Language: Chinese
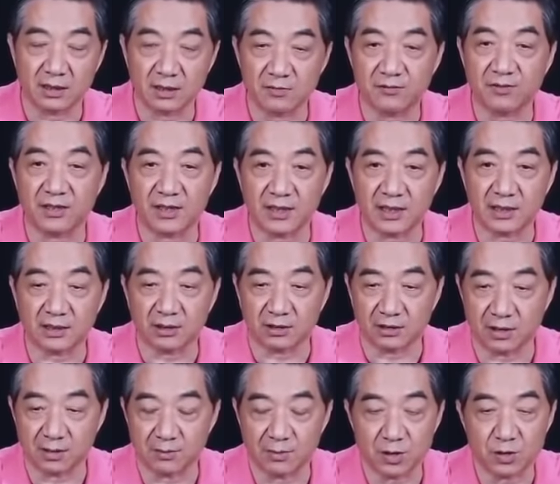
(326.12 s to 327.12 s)
它是反舰
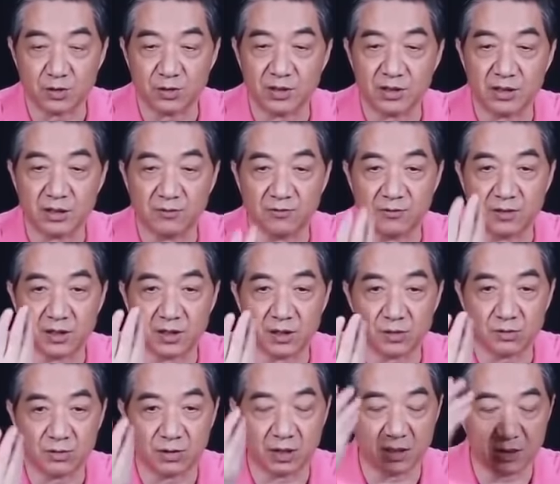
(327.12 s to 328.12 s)
导弹嘛，水下发
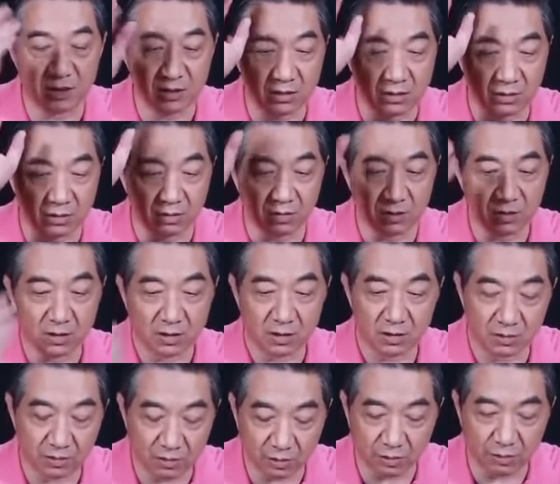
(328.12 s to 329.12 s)
射出来之后，
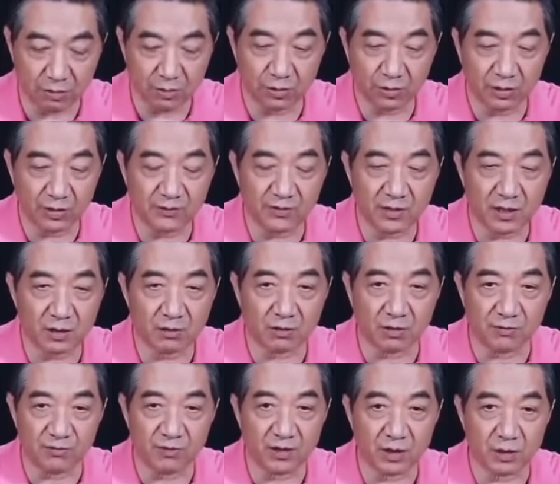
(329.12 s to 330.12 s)
就是通过鱼雷发射
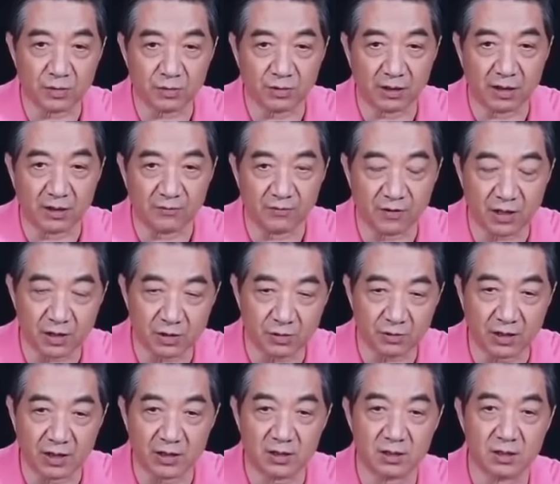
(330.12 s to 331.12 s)
管发射出来，发射
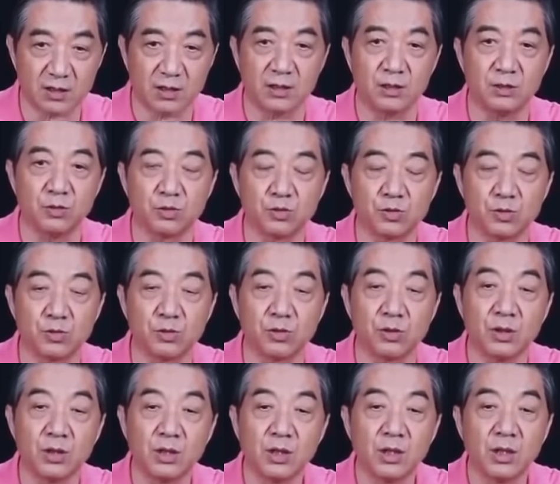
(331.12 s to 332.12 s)
出来游出，